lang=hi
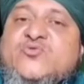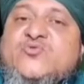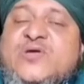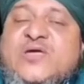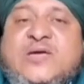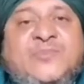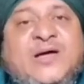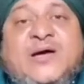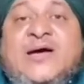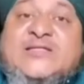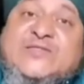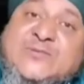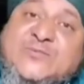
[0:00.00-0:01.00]
चूँकि अब
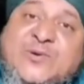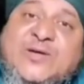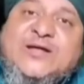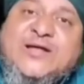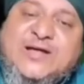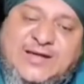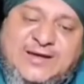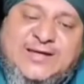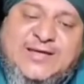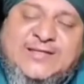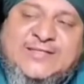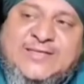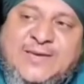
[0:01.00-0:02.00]
अहादी से मुबारक का
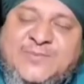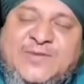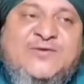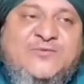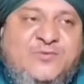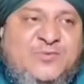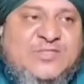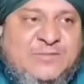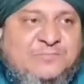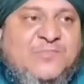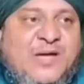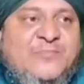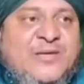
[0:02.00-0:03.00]
एक चैप्टर है वो भी
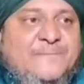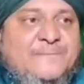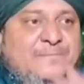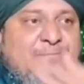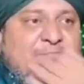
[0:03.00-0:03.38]
तिब का भी